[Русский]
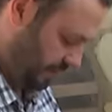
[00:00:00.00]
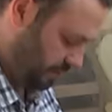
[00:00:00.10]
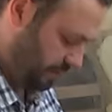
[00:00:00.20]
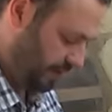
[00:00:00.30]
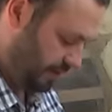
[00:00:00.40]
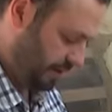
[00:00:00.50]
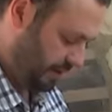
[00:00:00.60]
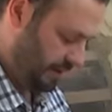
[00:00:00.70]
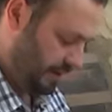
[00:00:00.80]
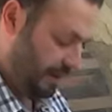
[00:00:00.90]
разбиваться
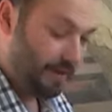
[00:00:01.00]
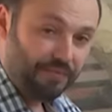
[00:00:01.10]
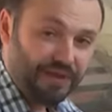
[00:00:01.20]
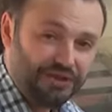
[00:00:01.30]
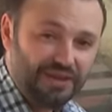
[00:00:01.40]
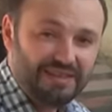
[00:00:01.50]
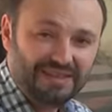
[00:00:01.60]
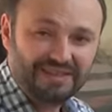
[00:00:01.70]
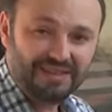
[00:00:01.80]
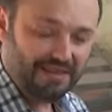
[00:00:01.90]
на
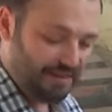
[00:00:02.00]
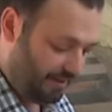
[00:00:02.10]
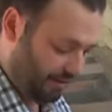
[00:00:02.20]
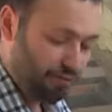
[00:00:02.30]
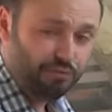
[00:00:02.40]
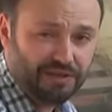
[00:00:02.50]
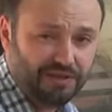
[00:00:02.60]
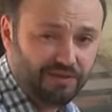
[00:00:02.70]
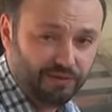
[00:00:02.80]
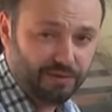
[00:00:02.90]
части, слоиться, ну,
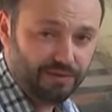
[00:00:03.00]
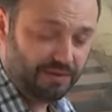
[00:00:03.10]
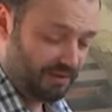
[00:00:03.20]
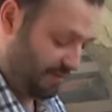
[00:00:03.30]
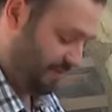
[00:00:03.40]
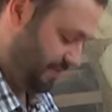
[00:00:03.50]
перестанет взбиваться.